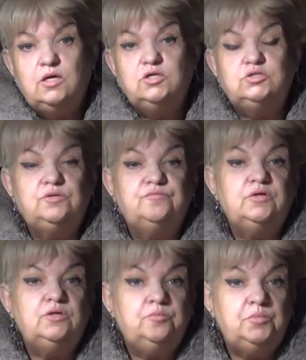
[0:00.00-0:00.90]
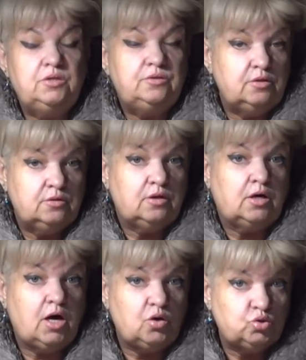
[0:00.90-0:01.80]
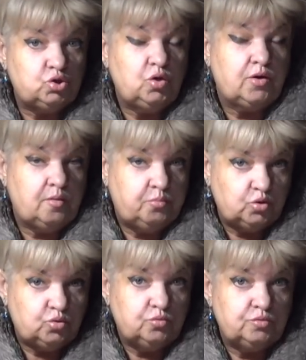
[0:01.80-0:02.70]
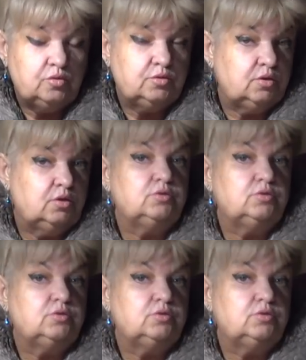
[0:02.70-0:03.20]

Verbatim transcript: если вы имеете хорошую работу э,